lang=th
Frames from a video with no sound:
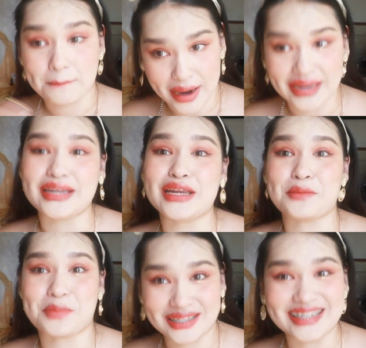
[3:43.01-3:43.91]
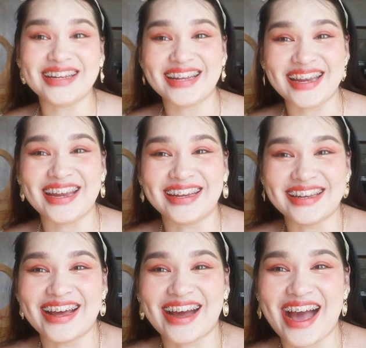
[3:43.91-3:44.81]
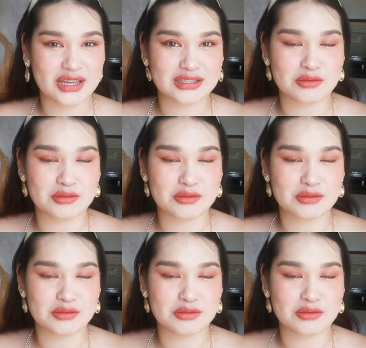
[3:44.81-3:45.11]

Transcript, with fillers: ไปอีกไปฉีดอีกนะคะ